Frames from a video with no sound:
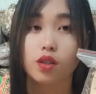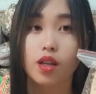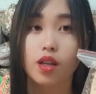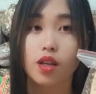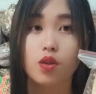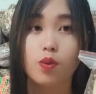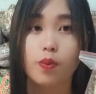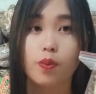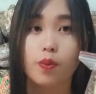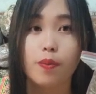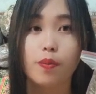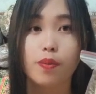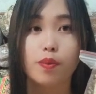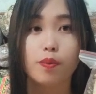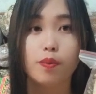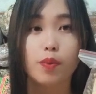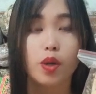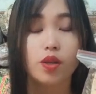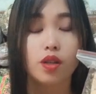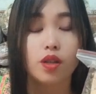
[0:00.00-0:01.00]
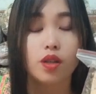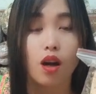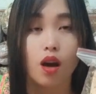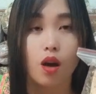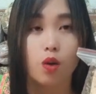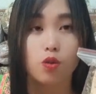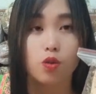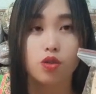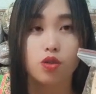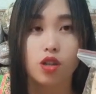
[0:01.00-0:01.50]
té dù cái mò mò nhà
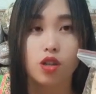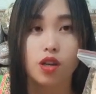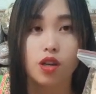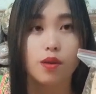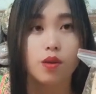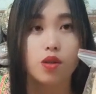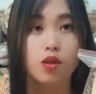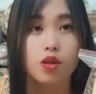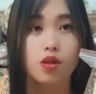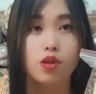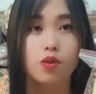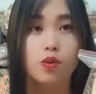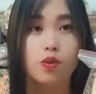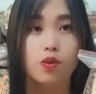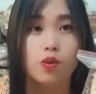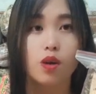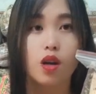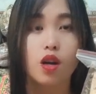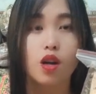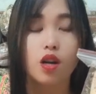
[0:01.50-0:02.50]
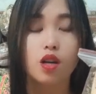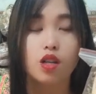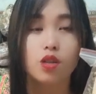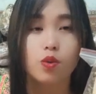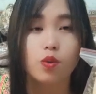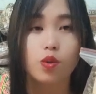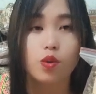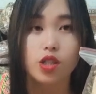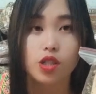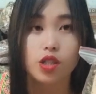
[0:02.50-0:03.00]
ảo chợ ở đâu dù
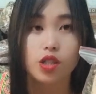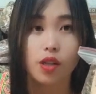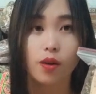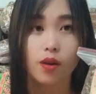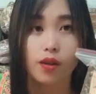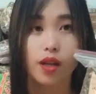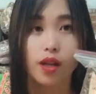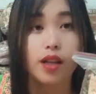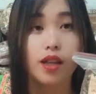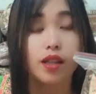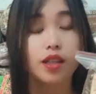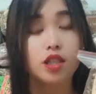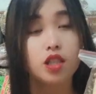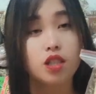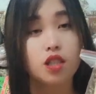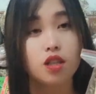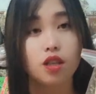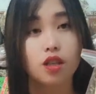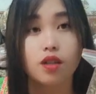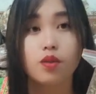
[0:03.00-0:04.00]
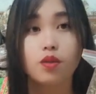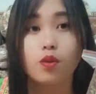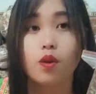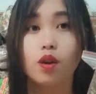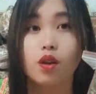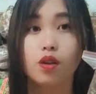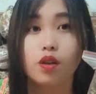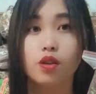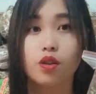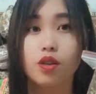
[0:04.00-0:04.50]
của chỉ tàu té ta xì thì dù
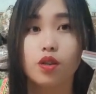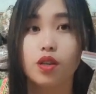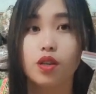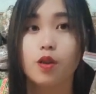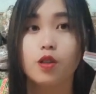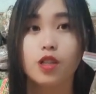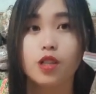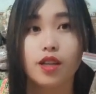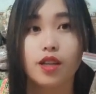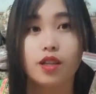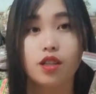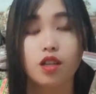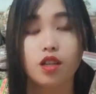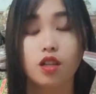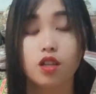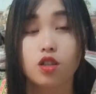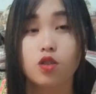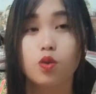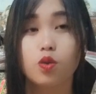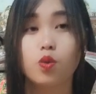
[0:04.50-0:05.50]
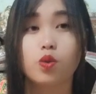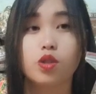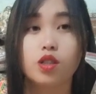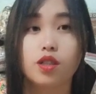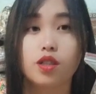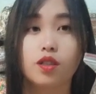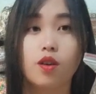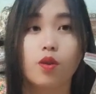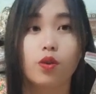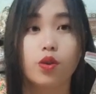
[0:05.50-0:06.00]
họ là nhóc kêu trẻ này chỉ mình chu
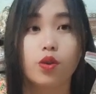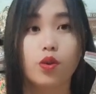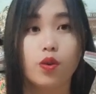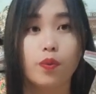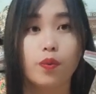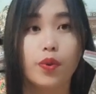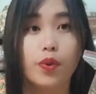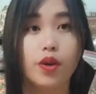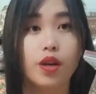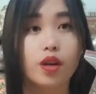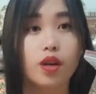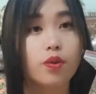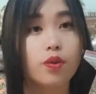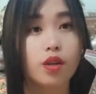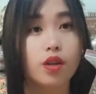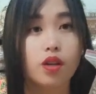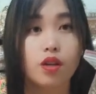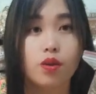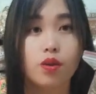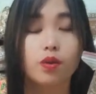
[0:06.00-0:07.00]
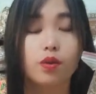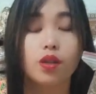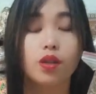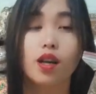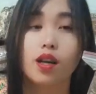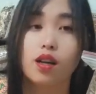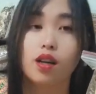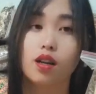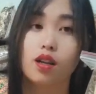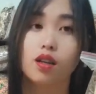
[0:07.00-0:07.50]
chỉ cồng đâu dù bụi nuôi nuôi
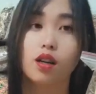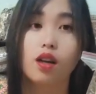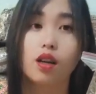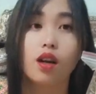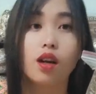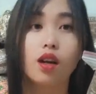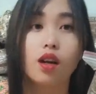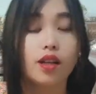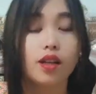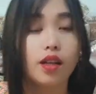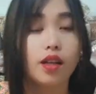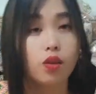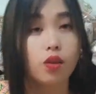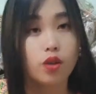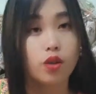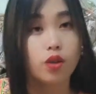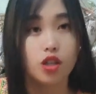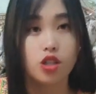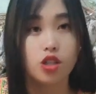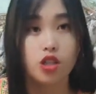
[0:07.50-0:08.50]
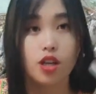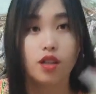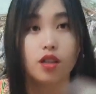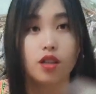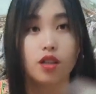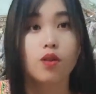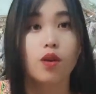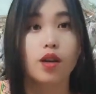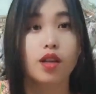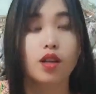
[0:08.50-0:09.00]
thế nữa trẻ tụi nhẹ trẻ
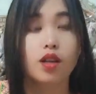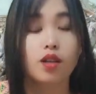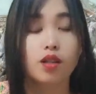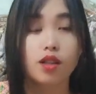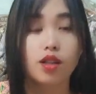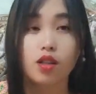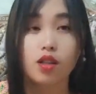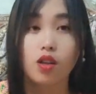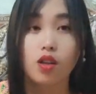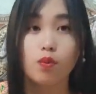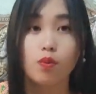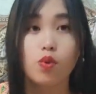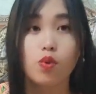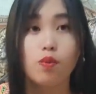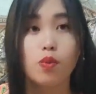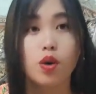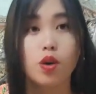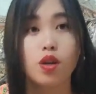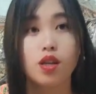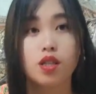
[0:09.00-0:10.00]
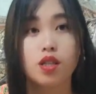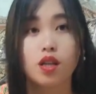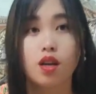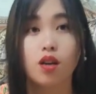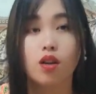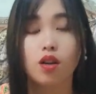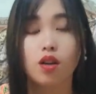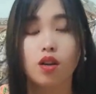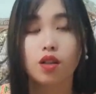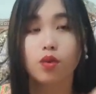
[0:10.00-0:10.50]
tụi này họ ta tàu mua mò li
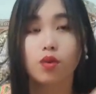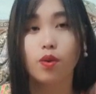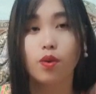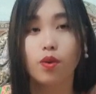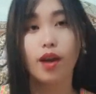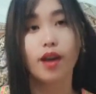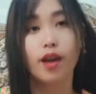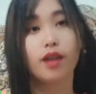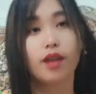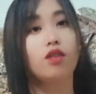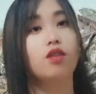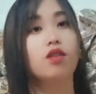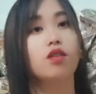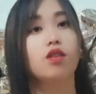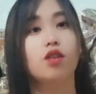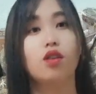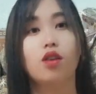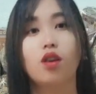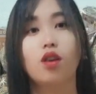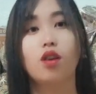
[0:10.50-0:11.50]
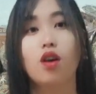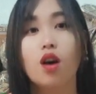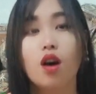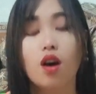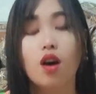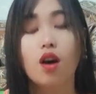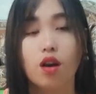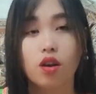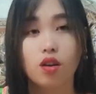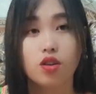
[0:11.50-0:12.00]
trả họ li của hai nó nó là
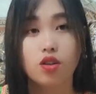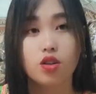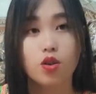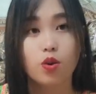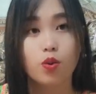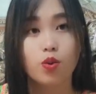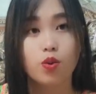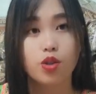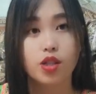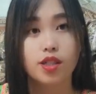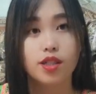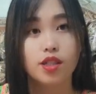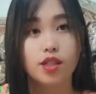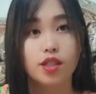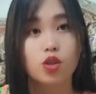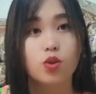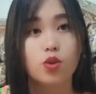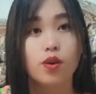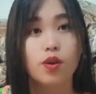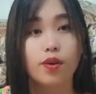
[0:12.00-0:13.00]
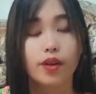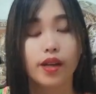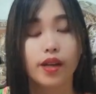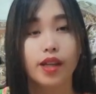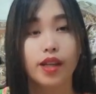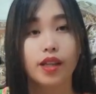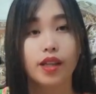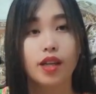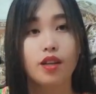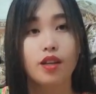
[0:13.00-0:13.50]
họ lon thôi của xí chua ok
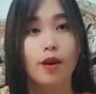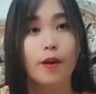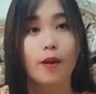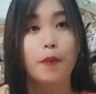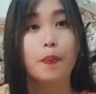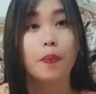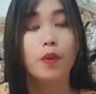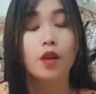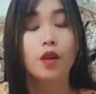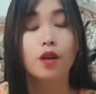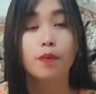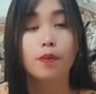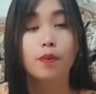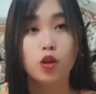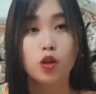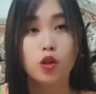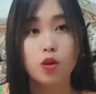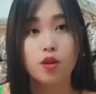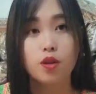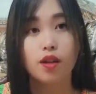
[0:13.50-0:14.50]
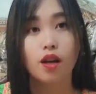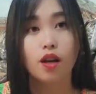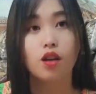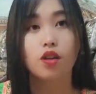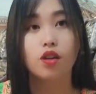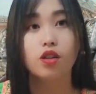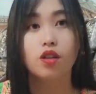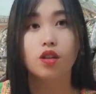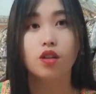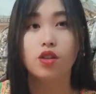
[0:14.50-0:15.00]
thế rồi bó xuống đã
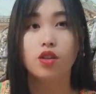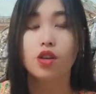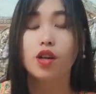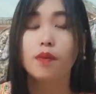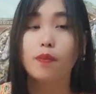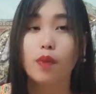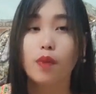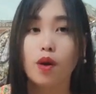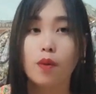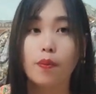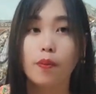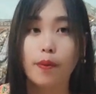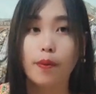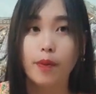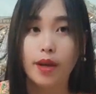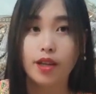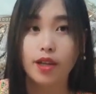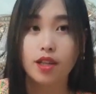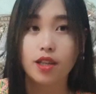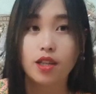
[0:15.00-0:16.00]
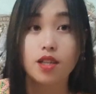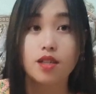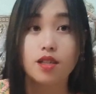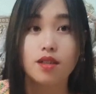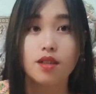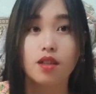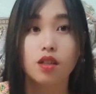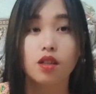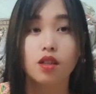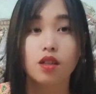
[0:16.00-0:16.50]
nói nửa giờ phải phim gì
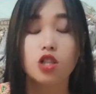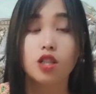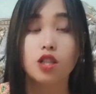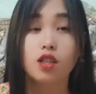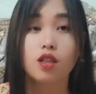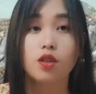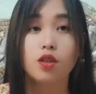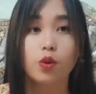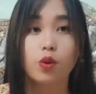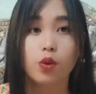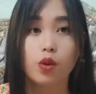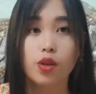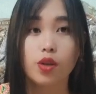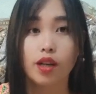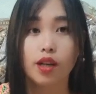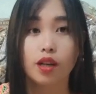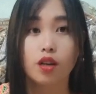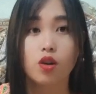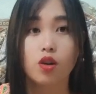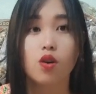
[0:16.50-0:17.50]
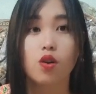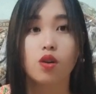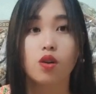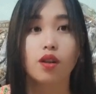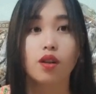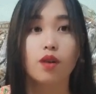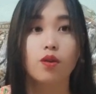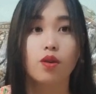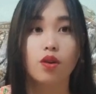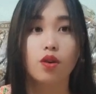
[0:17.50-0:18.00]
xứ ta xì nửa giờ tôi dành kho
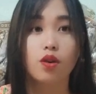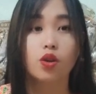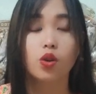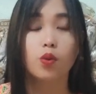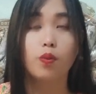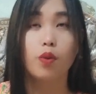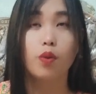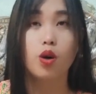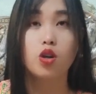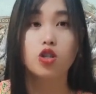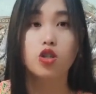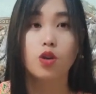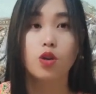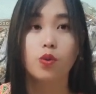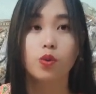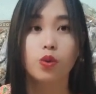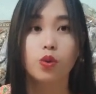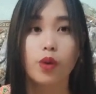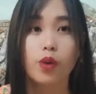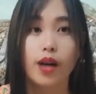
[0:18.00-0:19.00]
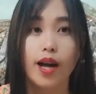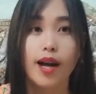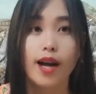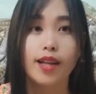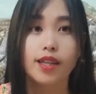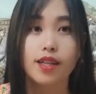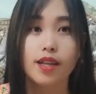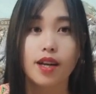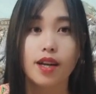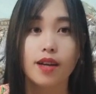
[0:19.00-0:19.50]
tao có có tụ mó rong tụ
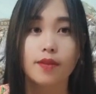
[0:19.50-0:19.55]
cá thế